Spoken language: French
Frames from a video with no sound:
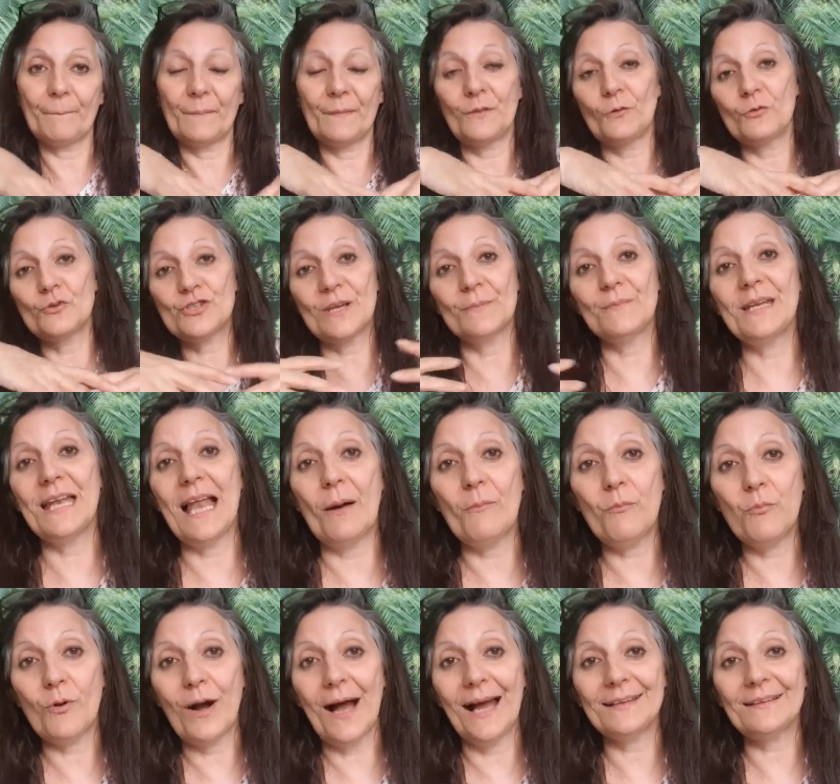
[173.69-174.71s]
Donc j'ai mis la
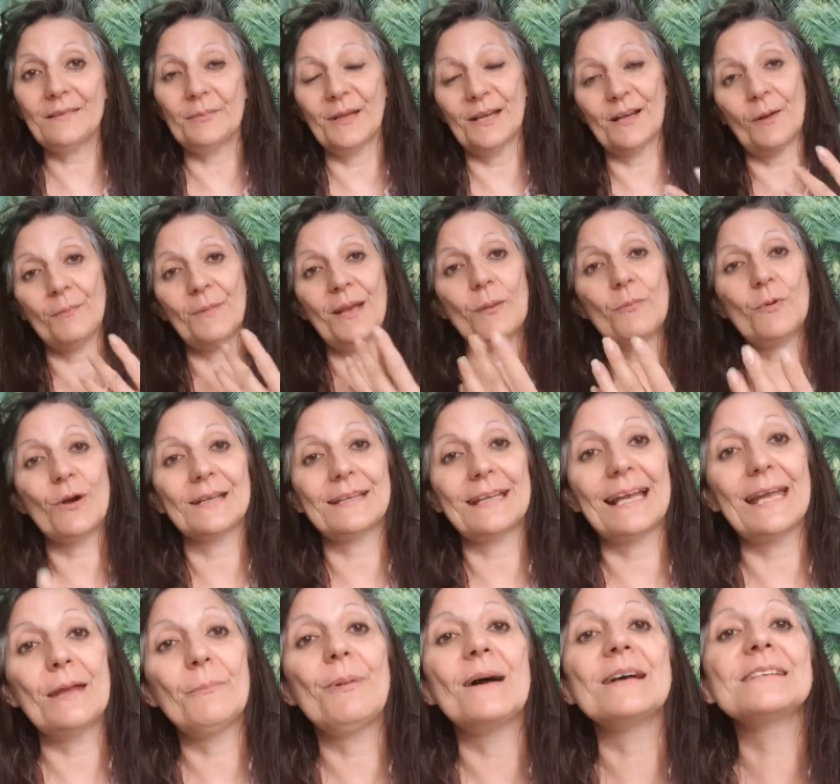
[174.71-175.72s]
boîte, mais comme la boîte
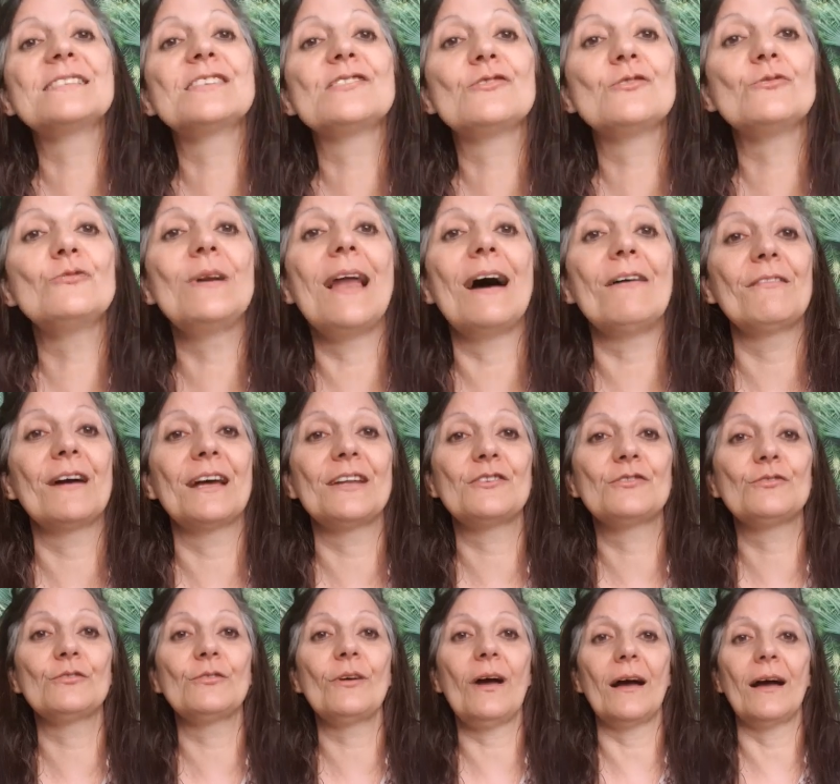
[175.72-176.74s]
n'allait pas sous la
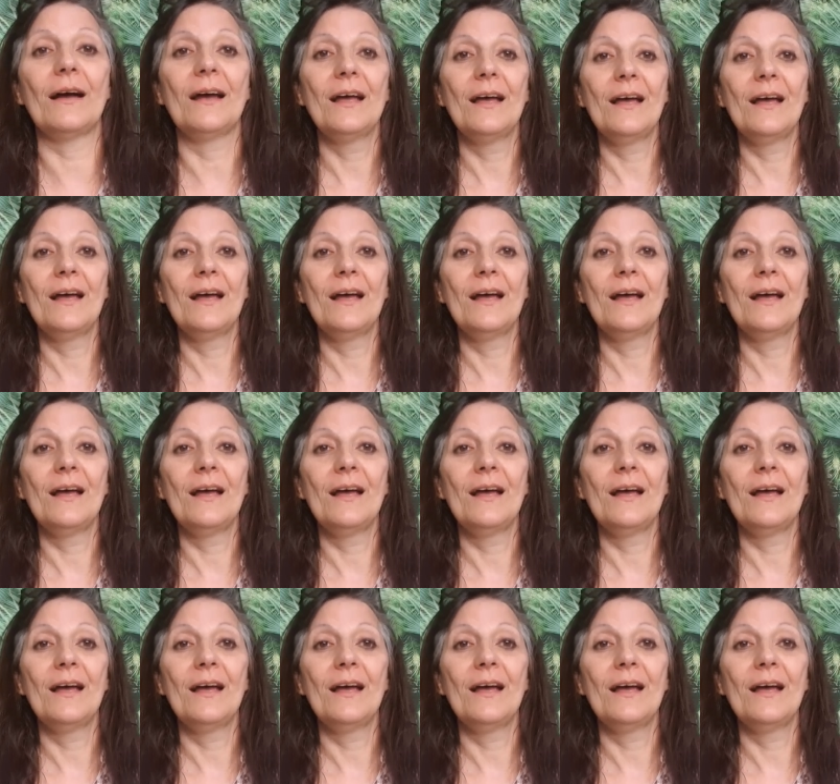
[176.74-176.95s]
voiture,